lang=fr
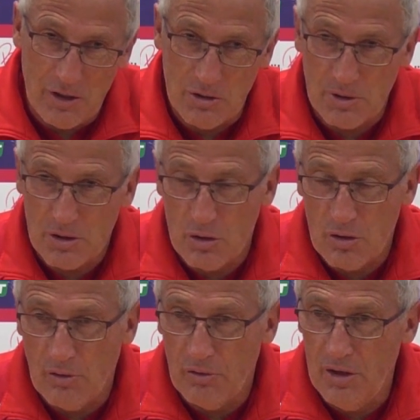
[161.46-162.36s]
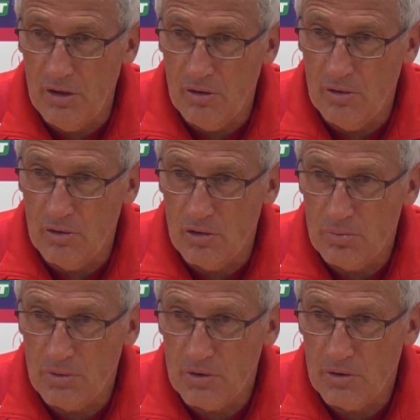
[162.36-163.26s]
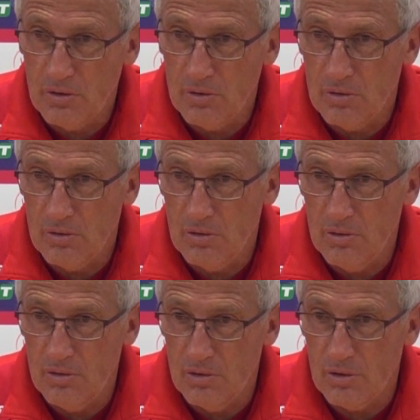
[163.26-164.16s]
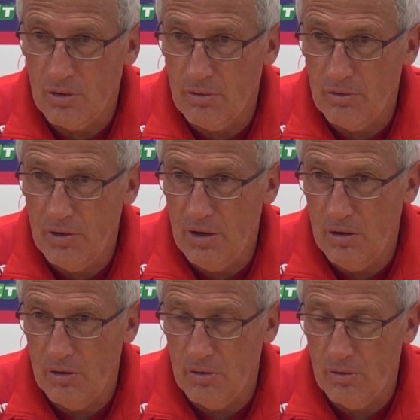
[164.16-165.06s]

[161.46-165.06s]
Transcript: je pense qu'ils ont envie de. Je pense ont envie de.